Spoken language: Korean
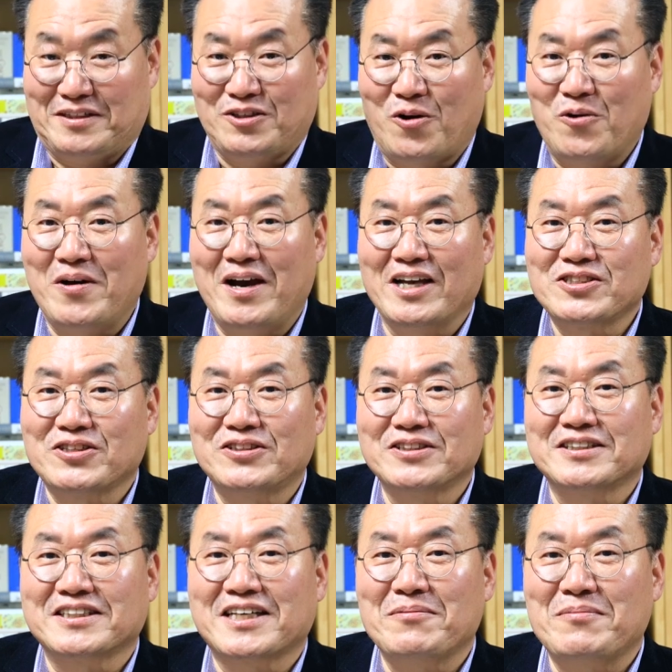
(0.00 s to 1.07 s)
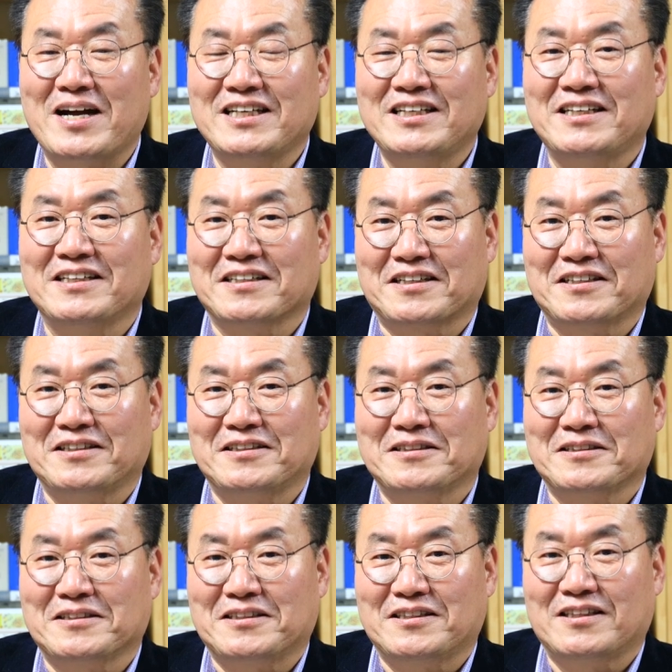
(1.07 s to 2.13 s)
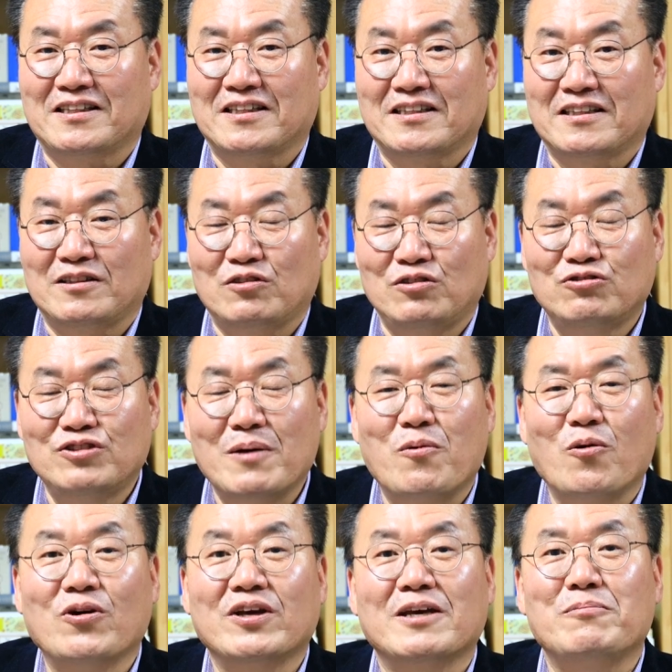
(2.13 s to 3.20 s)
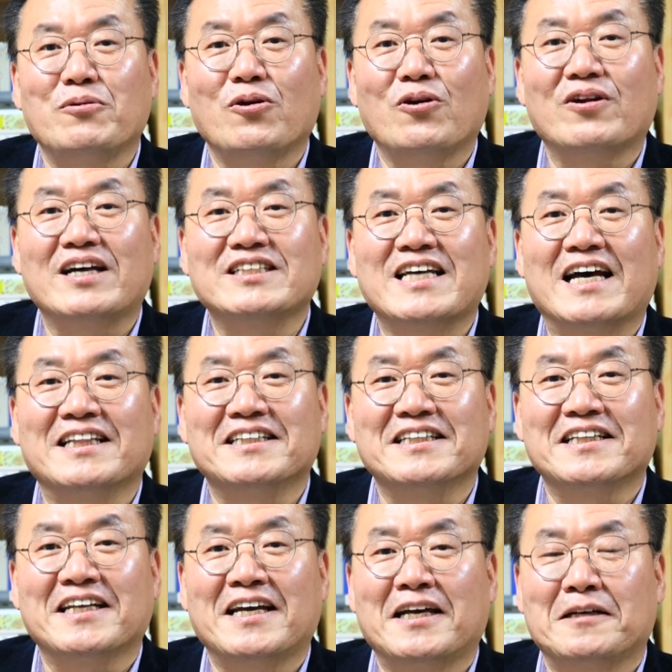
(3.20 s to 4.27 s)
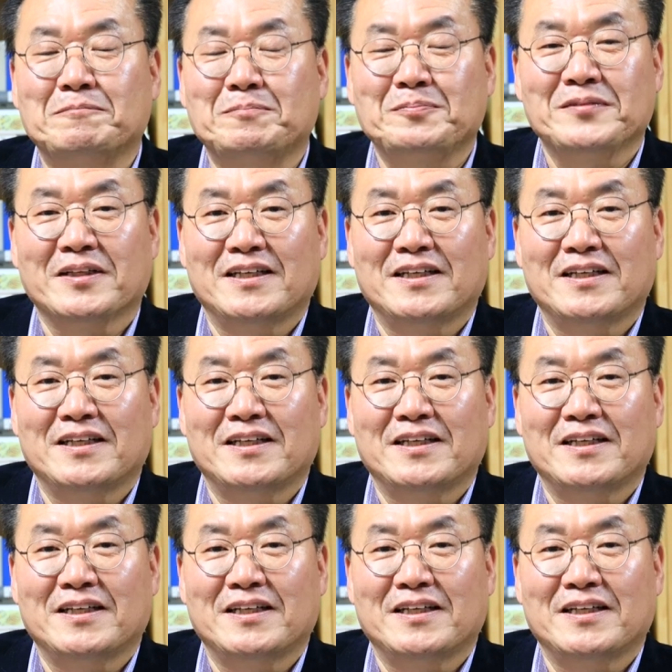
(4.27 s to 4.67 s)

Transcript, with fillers: 영화에서는 그렇게 많이 그 눈에 보이게 표현하지 않는데